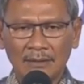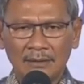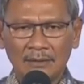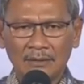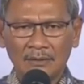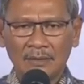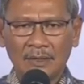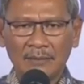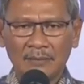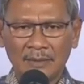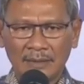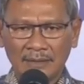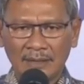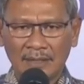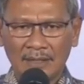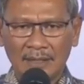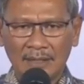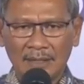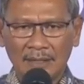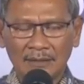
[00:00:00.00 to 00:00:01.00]
oleh
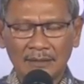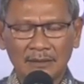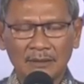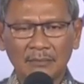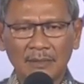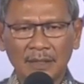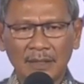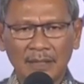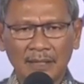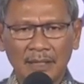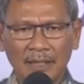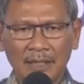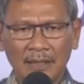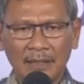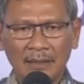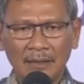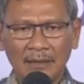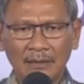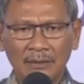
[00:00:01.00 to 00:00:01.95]
masyarakat sebagai